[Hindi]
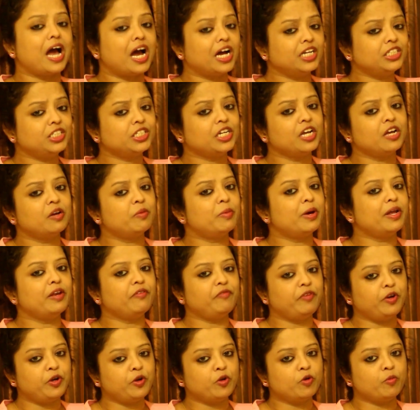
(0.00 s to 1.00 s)
आज के हमारे
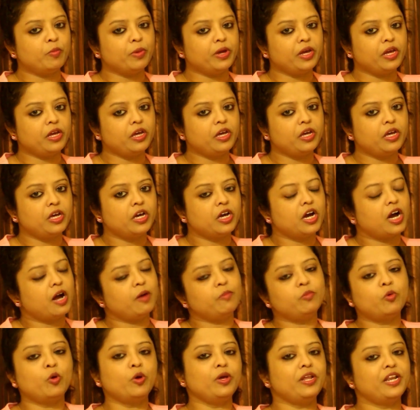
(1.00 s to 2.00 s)
वीडियो में
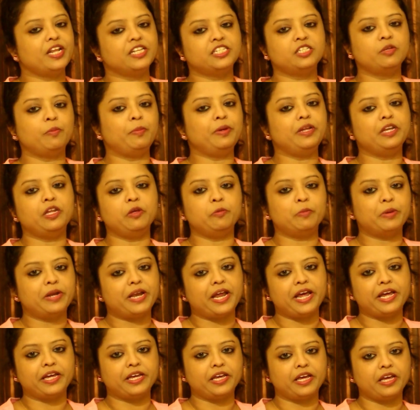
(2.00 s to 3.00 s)
हम कोई रेसिपी नहीं
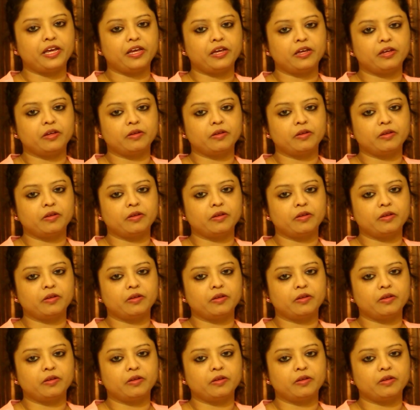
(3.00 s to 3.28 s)
बनाएंगे